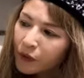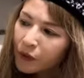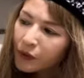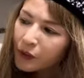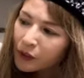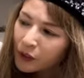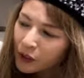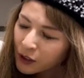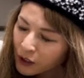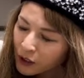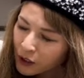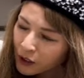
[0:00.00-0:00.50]

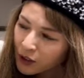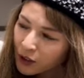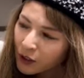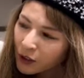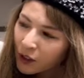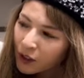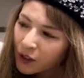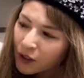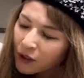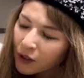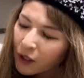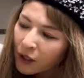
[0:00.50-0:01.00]
し、
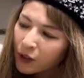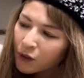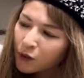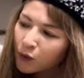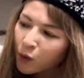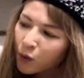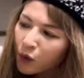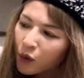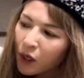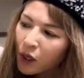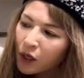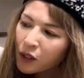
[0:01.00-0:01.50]
南
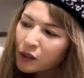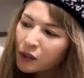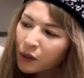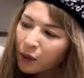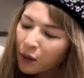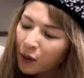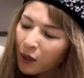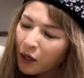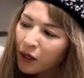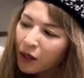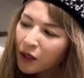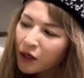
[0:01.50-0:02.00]
東海座
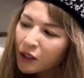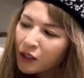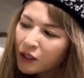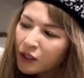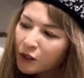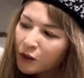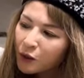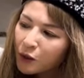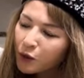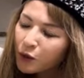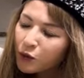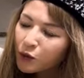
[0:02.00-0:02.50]
は
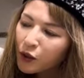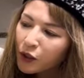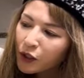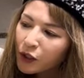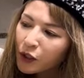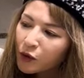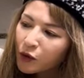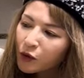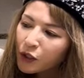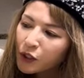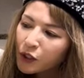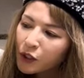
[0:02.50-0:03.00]
四六の
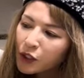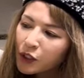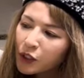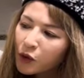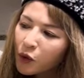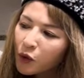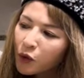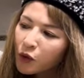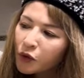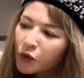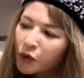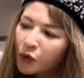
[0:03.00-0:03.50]
エネルギー、四
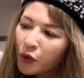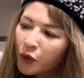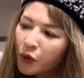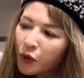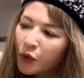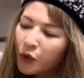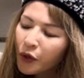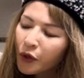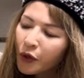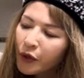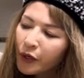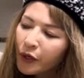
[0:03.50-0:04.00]
六
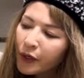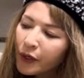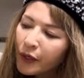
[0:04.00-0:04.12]
の、